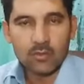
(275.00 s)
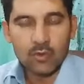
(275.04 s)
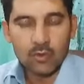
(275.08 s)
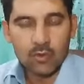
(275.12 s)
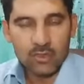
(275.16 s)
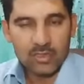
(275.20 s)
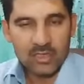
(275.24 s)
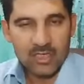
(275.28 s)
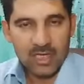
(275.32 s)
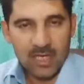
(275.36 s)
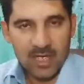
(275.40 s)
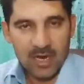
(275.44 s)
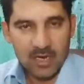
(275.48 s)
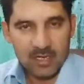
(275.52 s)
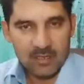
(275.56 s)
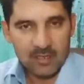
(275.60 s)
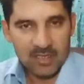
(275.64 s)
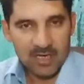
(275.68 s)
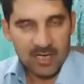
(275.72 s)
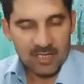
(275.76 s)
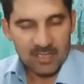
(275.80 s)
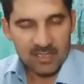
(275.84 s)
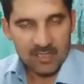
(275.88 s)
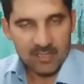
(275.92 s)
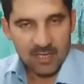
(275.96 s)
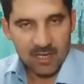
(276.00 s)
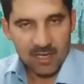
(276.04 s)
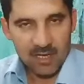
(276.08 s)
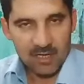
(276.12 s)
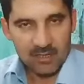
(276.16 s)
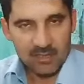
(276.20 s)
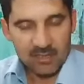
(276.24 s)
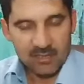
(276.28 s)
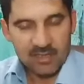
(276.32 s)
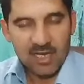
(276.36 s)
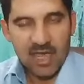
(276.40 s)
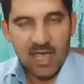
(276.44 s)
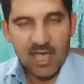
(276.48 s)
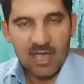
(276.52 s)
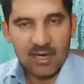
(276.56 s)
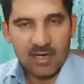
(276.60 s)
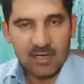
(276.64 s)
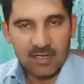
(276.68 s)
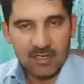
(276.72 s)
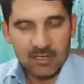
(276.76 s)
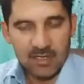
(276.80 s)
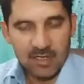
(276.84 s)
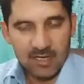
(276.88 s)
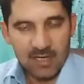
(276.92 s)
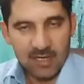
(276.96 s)
दो साल डेढ़ साल
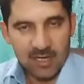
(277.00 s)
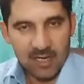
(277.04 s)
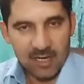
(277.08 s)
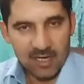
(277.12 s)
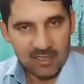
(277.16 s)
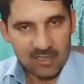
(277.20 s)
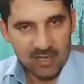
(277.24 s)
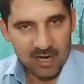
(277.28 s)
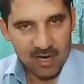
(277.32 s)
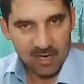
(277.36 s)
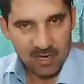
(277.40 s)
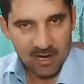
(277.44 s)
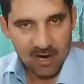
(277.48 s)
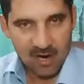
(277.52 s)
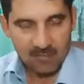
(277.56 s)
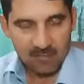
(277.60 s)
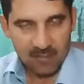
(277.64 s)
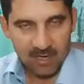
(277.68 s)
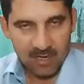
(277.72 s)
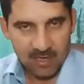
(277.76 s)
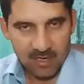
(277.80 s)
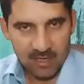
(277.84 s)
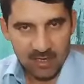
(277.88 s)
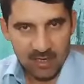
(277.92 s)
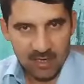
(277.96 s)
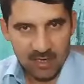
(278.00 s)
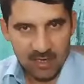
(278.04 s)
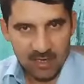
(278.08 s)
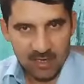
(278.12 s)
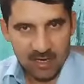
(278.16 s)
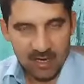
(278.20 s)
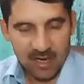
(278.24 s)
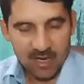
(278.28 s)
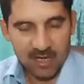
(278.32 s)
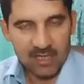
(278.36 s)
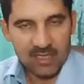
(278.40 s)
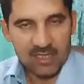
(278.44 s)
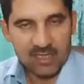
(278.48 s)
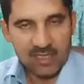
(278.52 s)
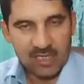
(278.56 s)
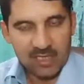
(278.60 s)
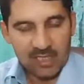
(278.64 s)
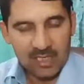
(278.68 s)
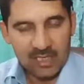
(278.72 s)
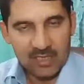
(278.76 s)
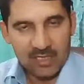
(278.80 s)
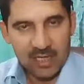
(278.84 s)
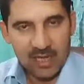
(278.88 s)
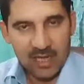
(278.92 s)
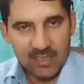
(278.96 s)
साल ऐसा काम करके एक
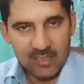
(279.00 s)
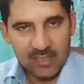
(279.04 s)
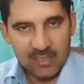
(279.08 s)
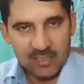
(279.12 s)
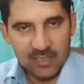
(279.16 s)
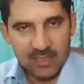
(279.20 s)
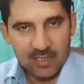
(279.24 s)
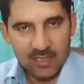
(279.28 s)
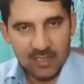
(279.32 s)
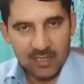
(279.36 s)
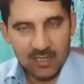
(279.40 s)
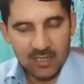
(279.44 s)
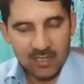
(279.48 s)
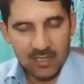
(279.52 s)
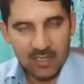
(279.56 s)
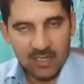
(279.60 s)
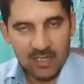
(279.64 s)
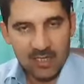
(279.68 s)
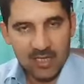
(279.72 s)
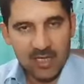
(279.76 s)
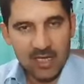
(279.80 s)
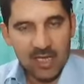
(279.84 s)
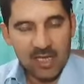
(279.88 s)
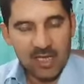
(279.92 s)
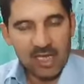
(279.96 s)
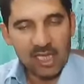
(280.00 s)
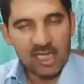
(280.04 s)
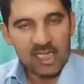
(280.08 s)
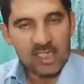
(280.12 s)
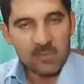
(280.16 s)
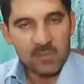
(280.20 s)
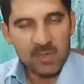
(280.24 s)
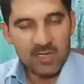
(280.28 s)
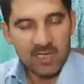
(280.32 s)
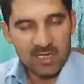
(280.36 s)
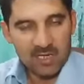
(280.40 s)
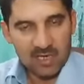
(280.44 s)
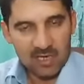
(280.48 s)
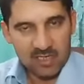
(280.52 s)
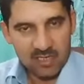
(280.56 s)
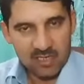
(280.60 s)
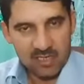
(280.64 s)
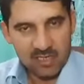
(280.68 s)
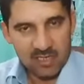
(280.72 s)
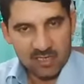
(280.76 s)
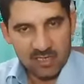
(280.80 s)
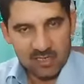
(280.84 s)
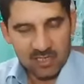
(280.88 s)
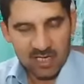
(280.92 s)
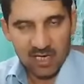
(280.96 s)
सनद हासिल करके एक्सपीरियंस
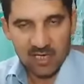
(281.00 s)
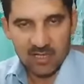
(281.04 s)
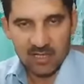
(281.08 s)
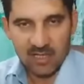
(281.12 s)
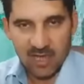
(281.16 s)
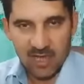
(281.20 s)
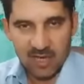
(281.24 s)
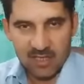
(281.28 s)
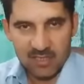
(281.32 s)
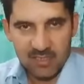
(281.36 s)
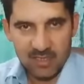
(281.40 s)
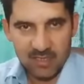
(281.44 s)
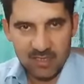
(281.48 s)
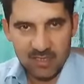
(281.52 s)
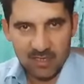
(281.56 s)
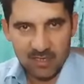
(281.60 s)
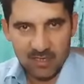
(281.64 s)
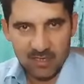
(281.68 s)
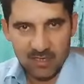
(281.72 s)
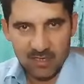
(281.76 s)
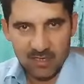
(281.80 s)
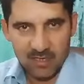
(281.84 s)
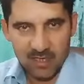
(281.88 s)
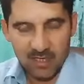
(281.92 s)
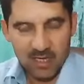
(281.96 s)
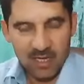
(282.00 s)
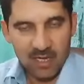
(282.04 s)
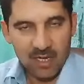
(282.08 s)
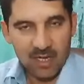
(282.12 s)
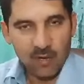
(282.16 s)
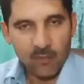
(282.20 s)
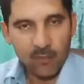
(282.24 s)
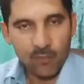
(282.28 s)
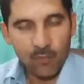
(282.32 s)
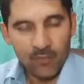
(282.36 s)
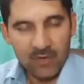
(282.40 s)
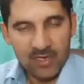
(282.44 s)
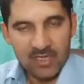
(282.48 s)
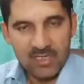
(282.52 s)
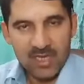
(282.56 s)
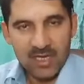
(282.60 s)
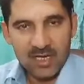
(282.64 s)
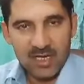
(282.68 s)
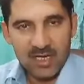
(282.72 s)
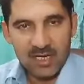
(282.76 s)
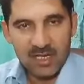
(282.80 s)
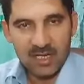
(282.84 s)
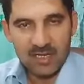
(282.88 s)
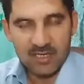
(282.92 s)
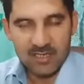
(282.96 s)
सनद हासिल करके वीज़ा
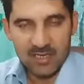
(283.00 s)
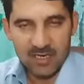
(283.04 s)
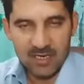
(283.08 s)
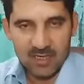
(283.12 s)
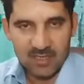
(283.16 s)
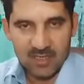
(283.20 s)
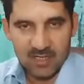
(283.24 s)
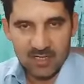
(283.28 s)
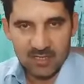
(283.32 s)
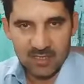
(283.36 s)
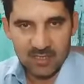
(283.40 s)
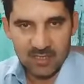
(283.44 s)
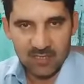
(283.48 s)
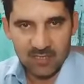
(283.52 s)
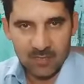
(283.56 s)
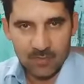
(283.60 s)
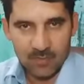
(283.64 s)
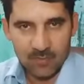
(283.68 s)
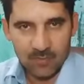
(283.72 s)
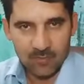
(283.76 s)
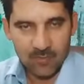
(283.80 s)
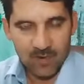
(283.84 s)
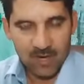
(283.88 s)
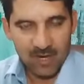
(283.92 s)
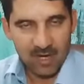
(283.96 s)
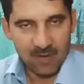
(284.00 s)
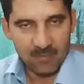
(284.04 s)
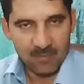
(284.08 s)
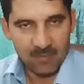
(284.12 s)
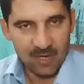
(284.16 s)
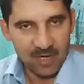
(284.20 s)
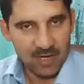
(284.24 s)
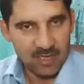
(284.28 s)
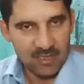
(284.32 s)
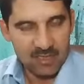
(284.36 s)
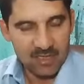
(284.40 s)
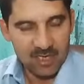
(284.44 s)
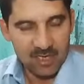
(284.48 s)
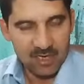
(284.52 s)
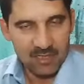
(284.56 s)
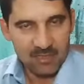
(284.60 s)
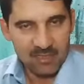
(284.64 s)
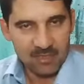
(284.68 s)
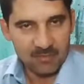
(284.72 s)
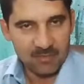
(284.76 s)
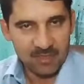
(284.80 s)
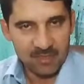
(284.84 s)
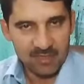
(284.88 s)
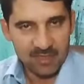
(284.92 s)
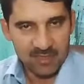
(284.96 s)
लेकर चले जाते हैं और वहाँ पे अच्छा
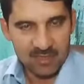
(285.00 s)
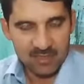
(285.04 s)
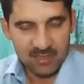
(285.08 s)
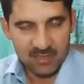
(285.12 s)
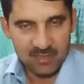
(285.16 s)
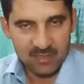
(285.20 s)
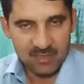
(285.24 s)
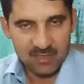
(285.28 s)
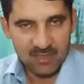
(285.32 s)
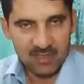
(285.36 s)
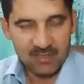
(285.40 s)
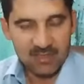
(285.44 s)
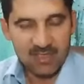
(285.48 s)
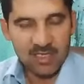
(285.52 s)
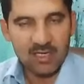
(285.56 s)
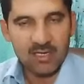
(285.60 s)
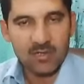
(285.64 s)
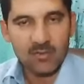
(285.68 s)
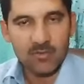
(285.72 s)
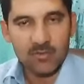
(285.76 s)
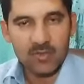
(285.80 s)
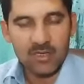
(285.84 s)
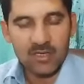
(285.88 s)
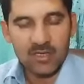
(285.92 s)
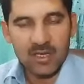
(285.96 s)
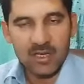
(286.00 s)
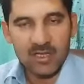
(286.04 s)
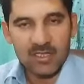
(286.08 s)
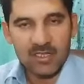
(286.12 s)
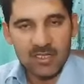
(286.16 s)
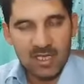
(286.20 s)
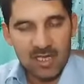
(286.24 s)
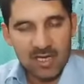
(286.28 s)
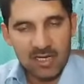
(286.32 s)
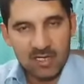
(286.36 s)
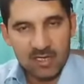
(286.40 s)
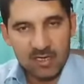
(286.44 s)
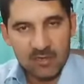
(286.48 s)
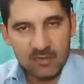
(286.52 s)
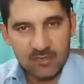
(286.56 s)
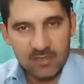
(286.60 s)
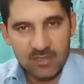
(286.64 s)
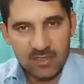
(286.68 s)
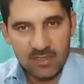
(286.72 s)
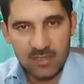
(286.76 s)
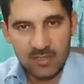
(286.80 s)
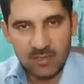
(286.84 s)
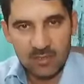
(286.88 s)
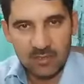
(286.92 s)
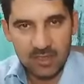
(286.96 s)
ज़बरदस्त यानी उनका सैलरी
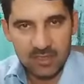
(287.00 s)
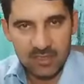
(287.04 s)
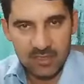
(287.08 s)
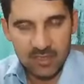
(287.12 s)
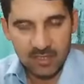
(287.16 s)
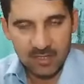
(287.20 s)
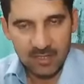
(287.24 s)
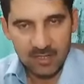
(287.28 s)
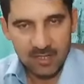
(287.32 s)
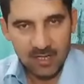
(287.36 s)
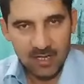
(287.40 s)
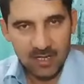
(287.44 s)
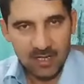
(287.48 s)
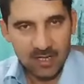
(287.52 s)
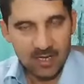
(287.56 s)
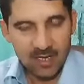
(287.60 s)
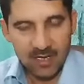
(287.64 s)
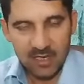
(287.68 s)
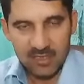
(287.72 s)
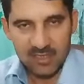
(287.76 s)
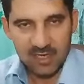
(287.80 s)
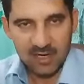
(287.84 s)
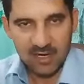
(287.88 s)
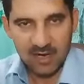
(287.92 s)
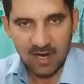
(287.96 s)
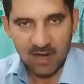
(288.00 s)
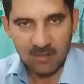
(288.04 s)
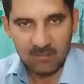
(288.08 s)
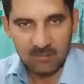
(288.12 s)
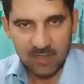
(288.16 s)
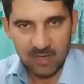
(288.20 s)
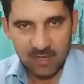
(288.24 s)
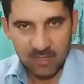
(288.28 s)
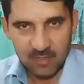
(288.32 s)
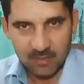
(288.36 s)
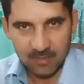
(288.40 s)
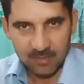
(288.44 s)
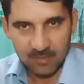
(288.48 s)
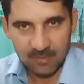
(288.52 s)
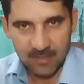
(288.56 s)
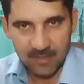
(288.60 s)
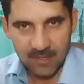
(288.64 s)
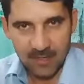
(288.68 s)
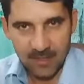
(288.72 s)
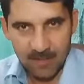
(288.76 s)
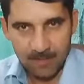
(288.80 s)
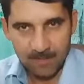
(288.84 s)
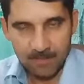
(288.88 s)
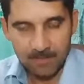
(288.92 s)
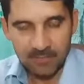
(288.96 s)
होती है और अच्छा खासा काम कर रहे होते
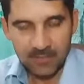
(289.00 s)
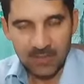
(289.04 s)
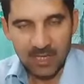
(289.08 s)
हैं